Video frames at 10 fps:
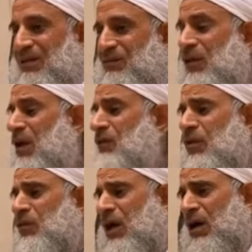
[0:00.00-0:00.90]

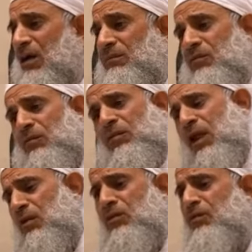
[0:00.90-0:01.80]
فرفضوا العرب
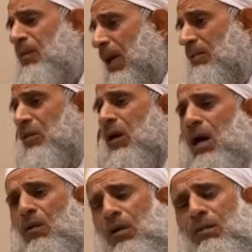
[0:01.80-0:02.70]
وظلوا مع
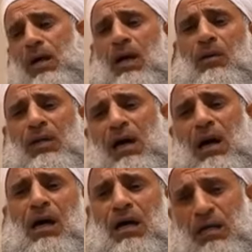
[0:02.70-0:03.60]
المقاومة وإلى
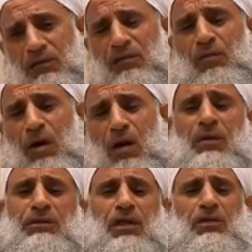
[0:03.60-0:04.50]
آخره في
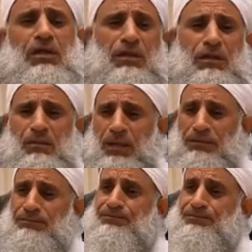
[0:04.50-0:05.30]
مقاومات كثيرة طبعا